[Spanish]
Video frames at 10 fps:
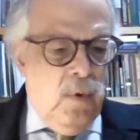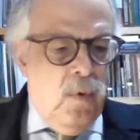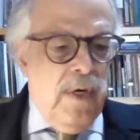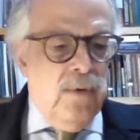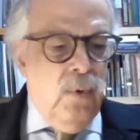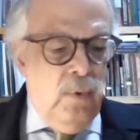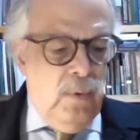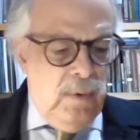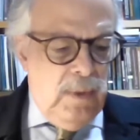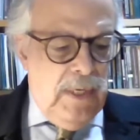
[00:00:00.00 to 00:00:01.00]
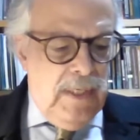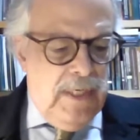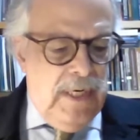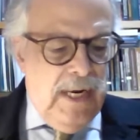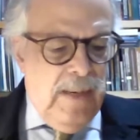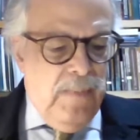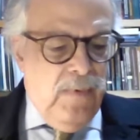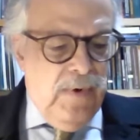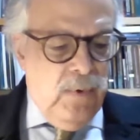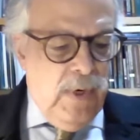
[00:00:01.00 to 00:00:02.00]
Con razón decía la
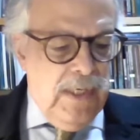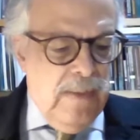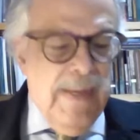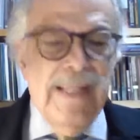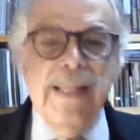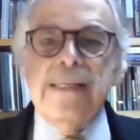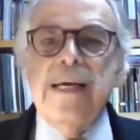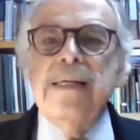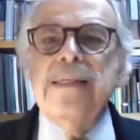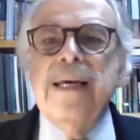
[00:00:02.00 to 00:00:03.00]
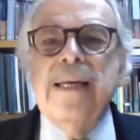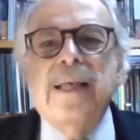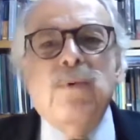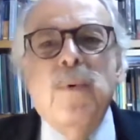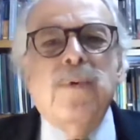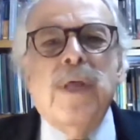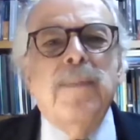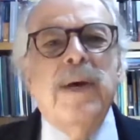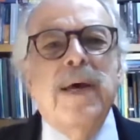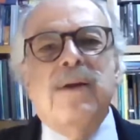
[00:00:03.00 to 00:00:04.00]
profesora Samantha Sánchez, este no es un
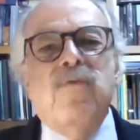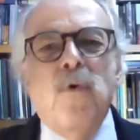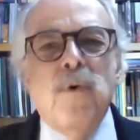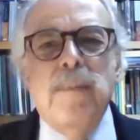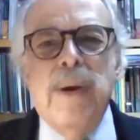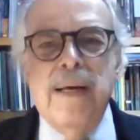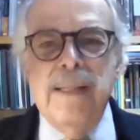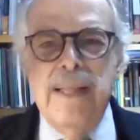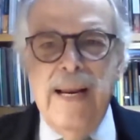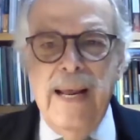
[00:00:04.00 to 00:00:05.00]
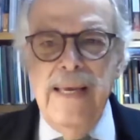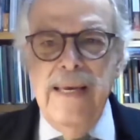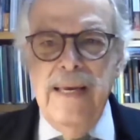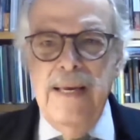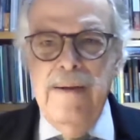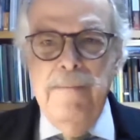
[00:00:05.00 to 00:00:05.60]
tema de reforma, de ley.